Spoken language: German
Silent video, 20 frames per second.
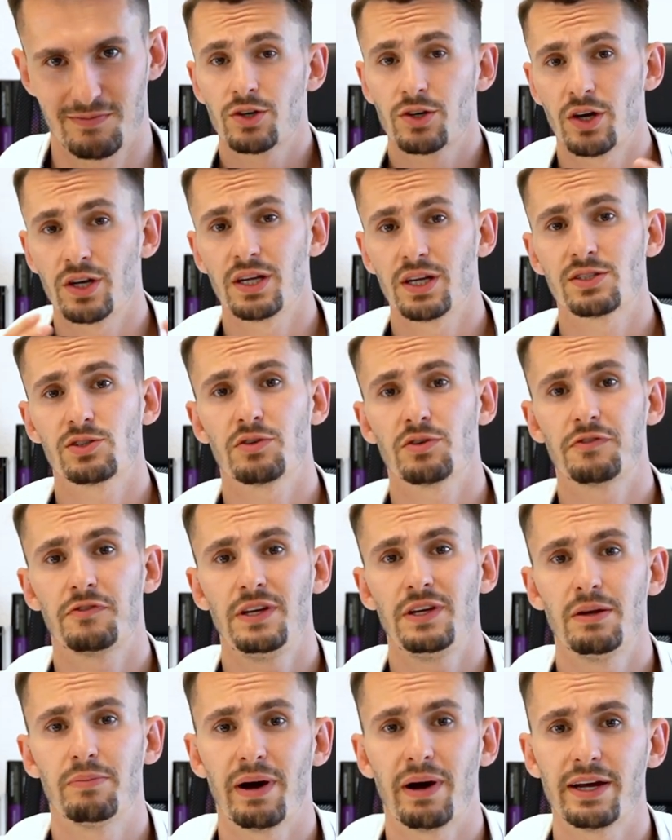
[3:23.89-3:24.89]
Könnt ihr jetzt noch
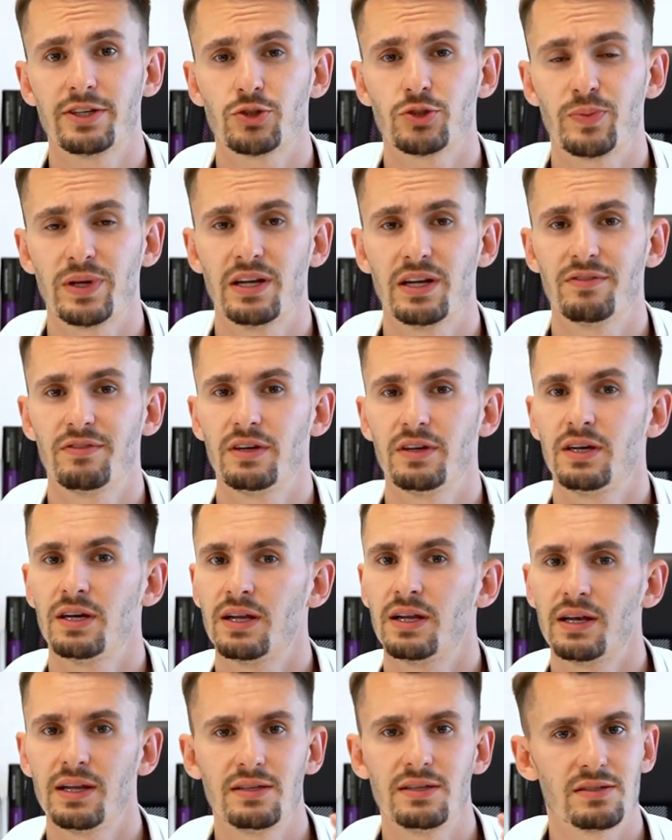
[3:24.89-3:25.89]
viele Beispiele wie
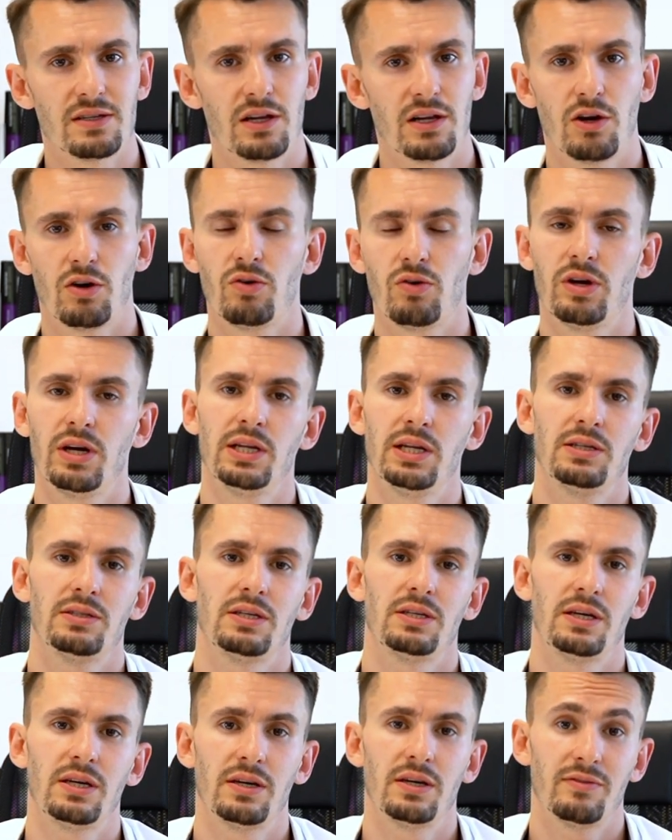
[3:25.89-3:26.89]
Lindsay Lohan,
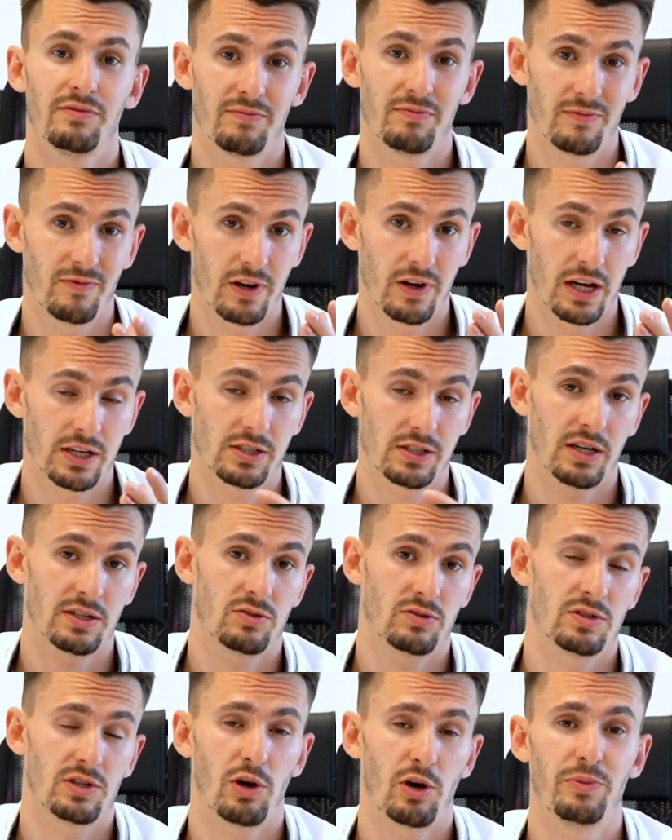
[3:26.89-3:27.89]
die, vielleicht
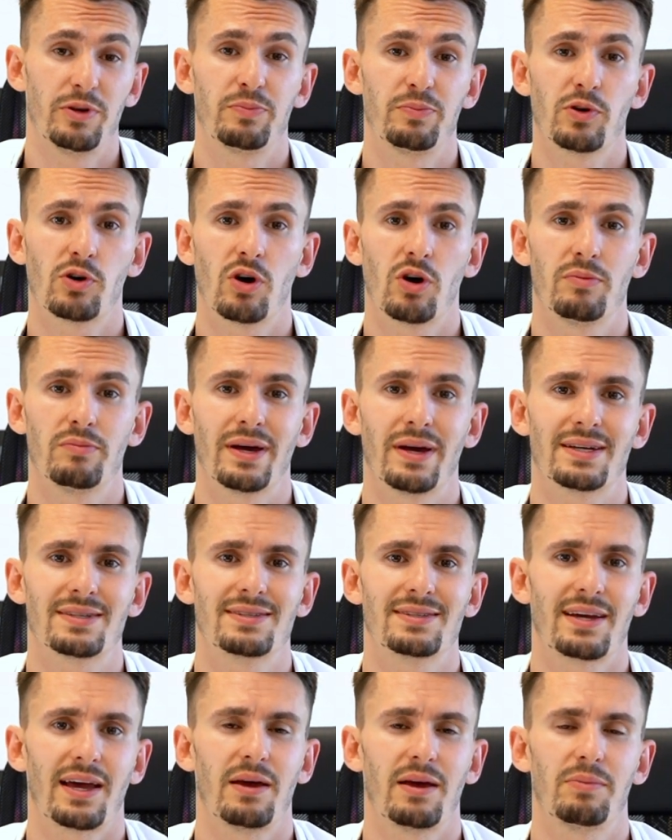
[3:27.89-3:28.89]
hast du es auch mitbekommen,
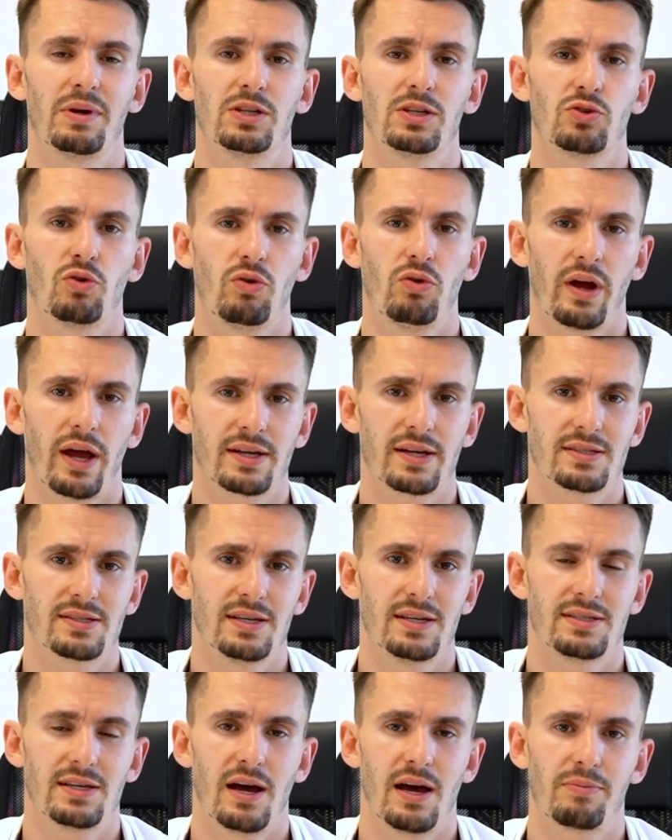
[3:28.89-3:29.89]
extrem in
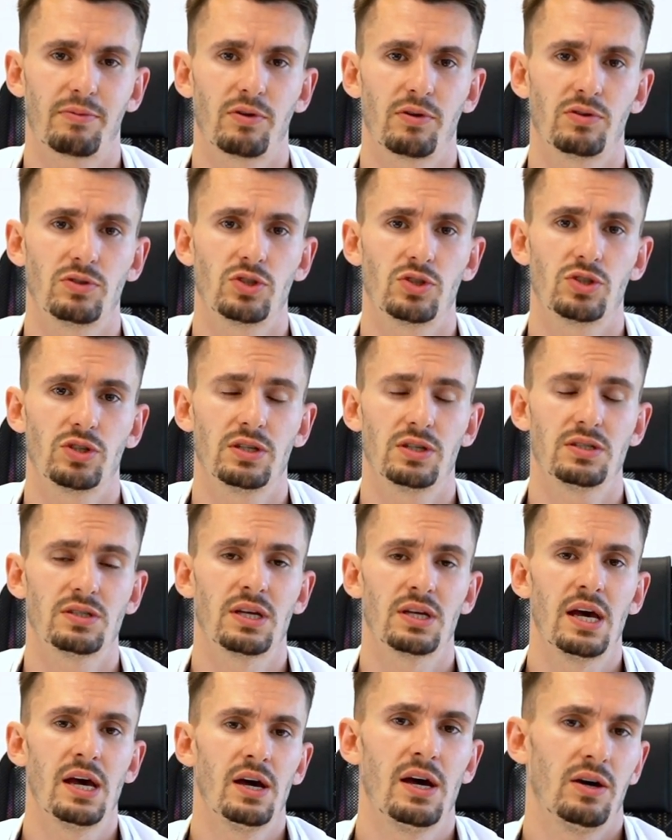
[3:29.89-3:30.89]
Drogenexzesse abgerutscht
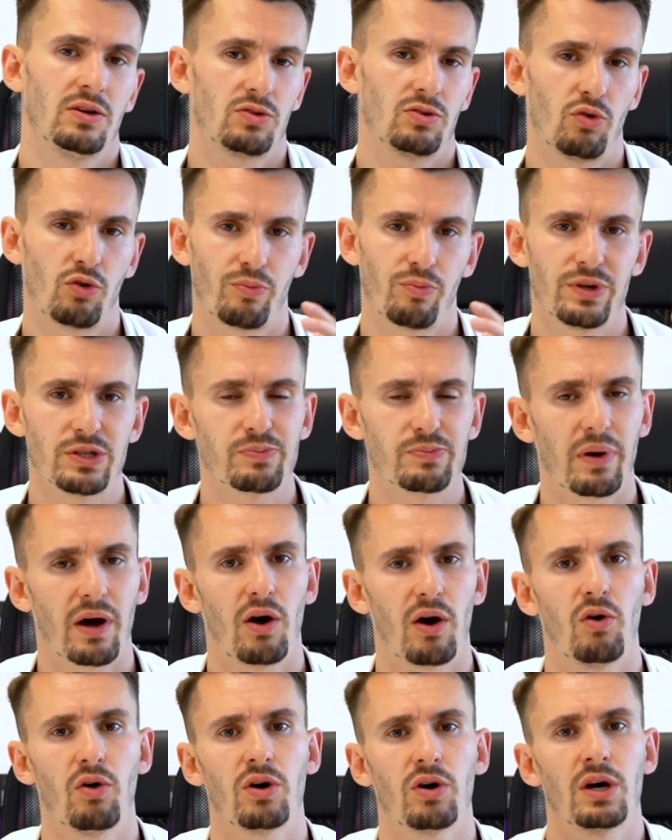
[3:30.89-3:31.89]
ist,
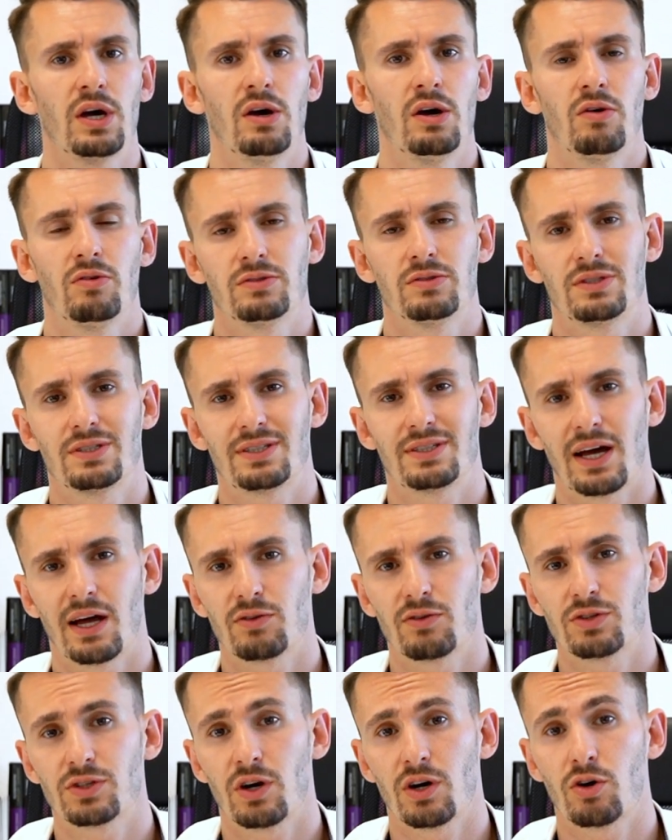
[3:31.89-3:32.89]
Drogenmissbrauch und sich
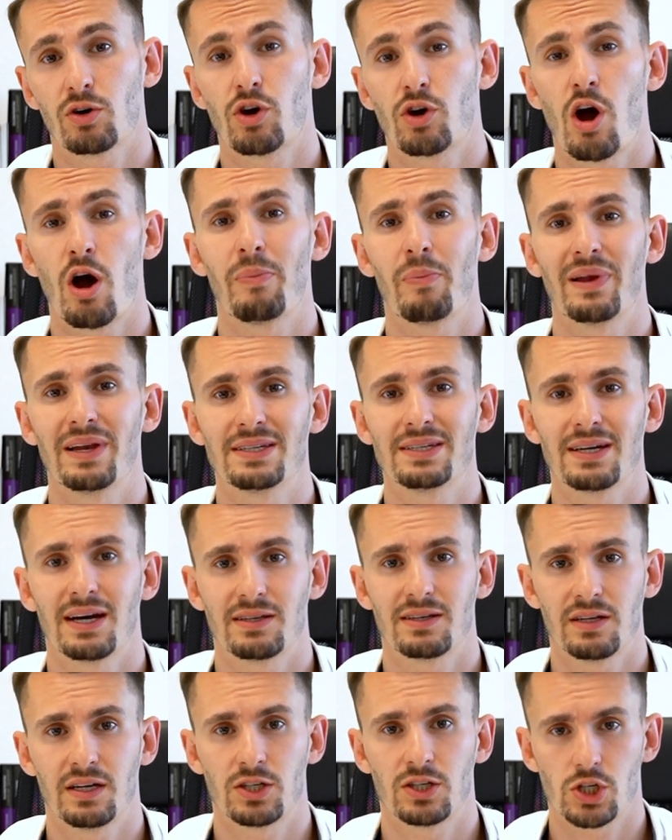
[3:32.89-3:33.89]
dadurch auch körperlich
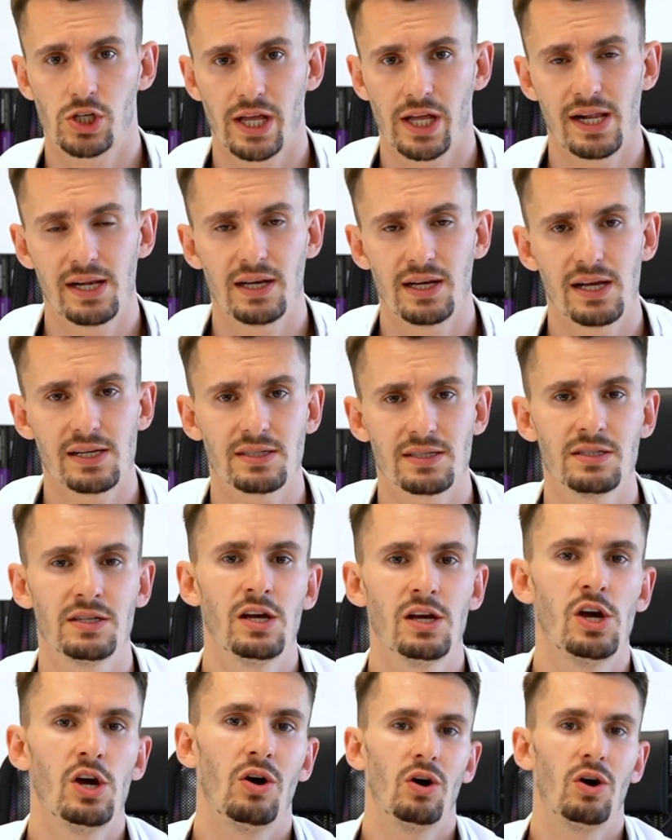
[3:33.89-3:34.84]
hat entstellen lassen.